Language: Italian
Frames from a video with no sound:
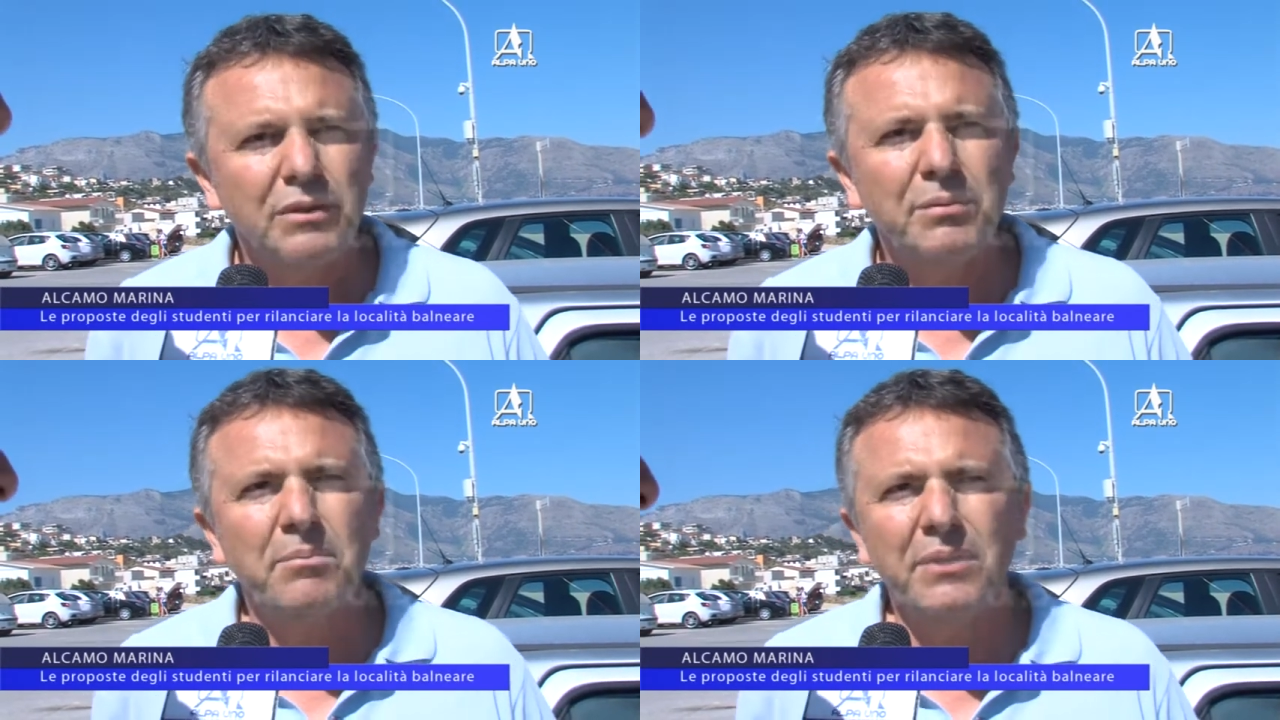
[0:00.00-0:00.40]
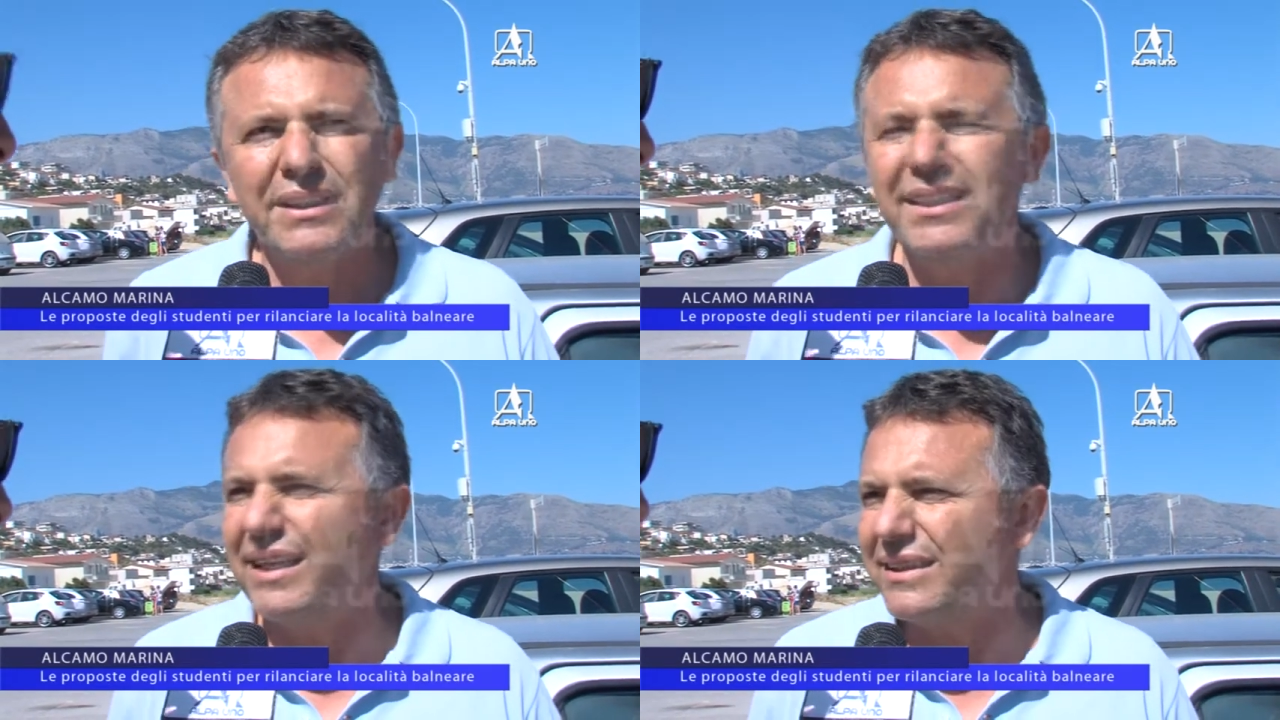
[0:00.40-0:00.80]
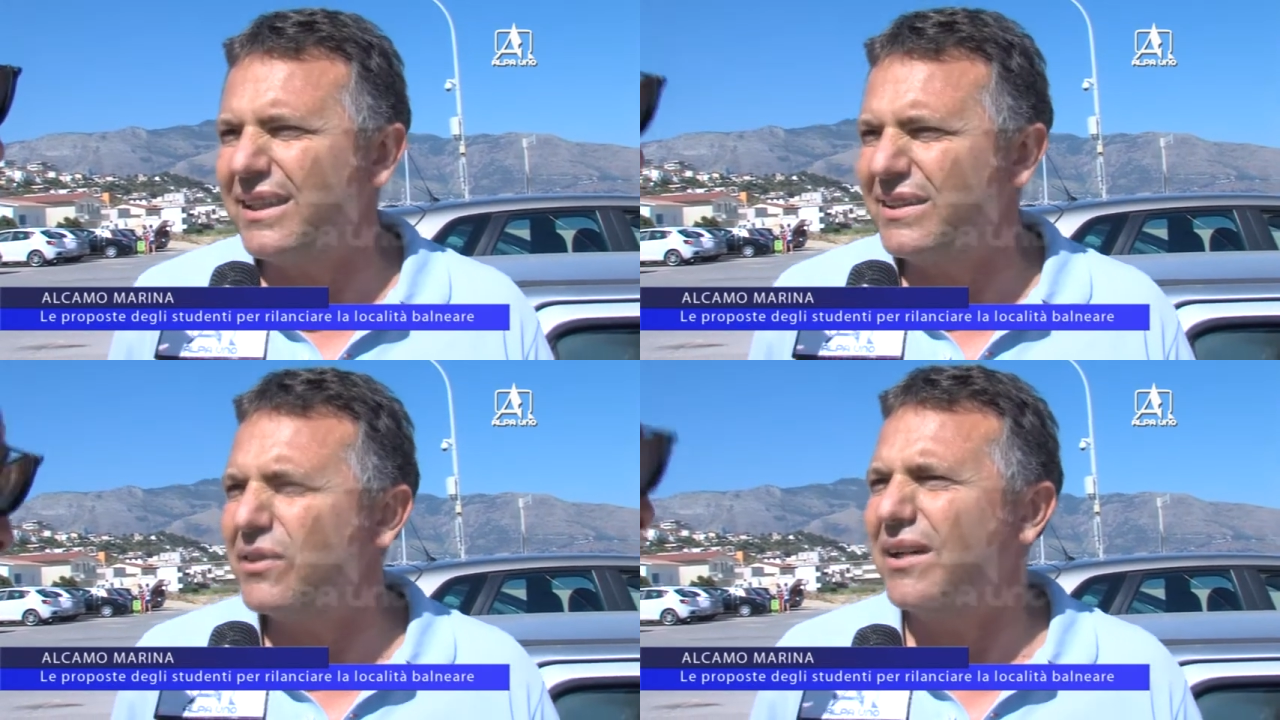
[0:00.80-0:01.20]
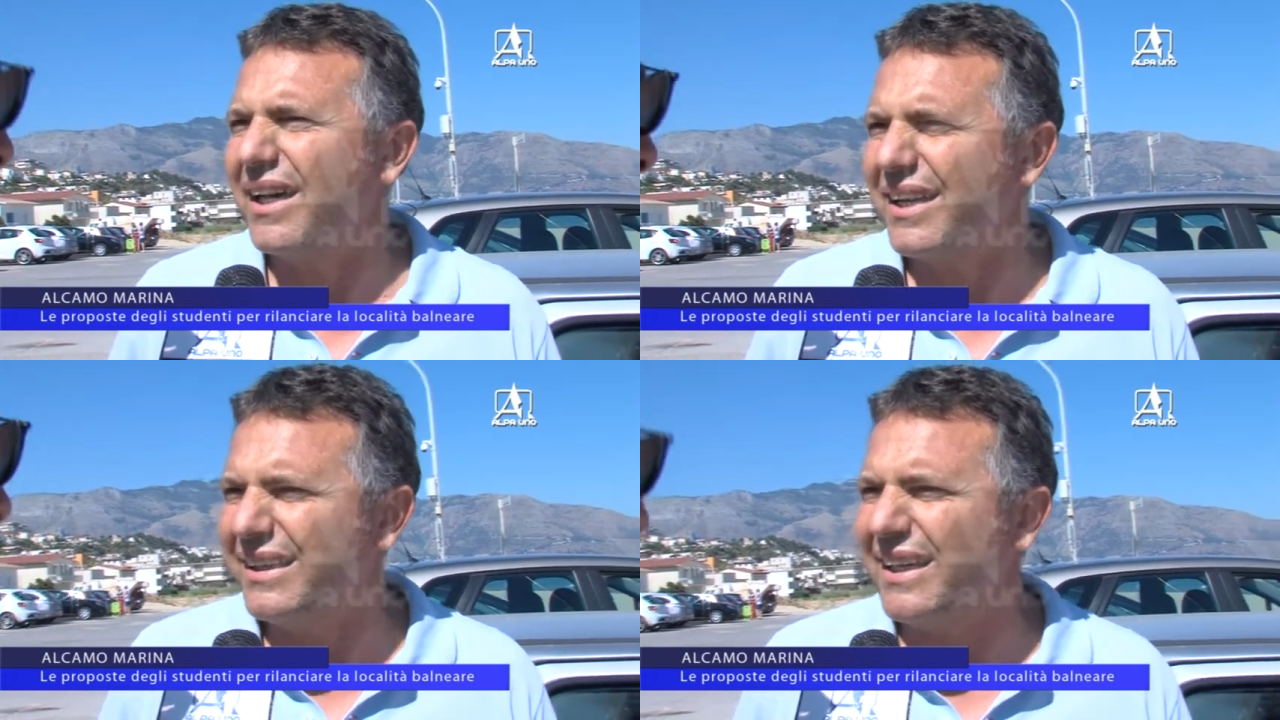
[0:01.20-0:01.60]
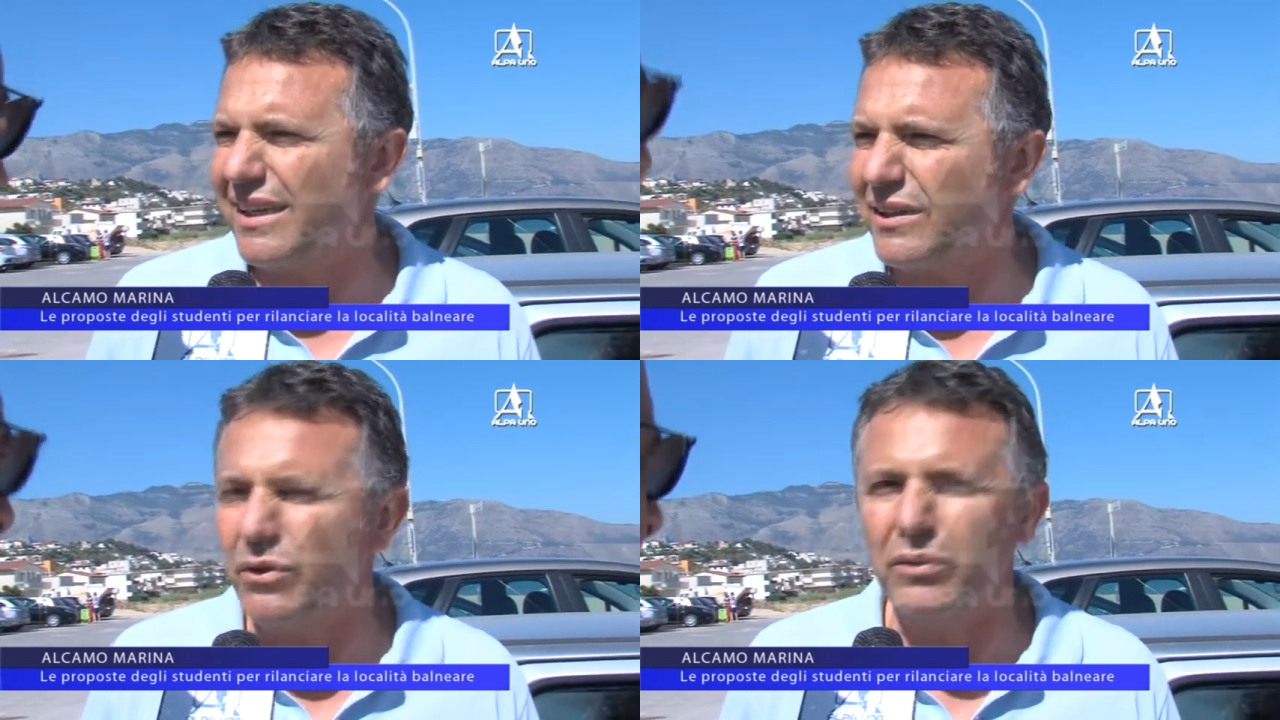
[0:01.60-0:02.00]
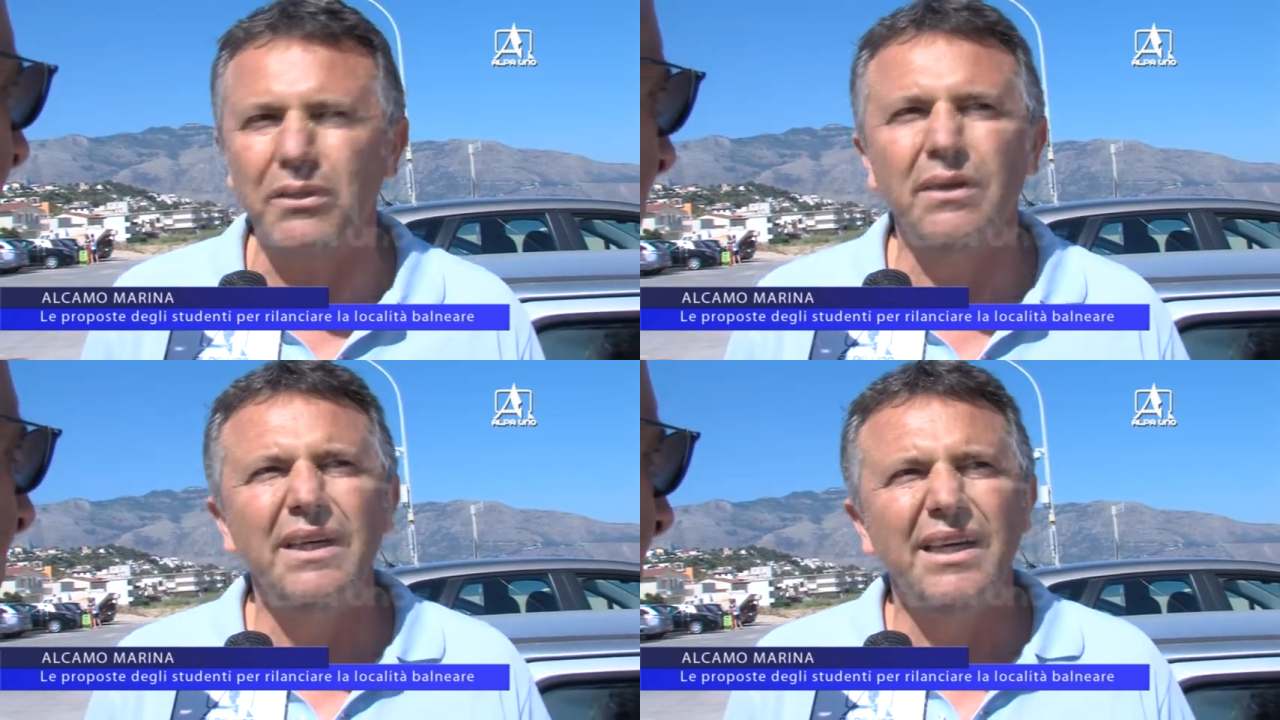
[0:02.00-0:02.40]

proprio di attenzionare il territorio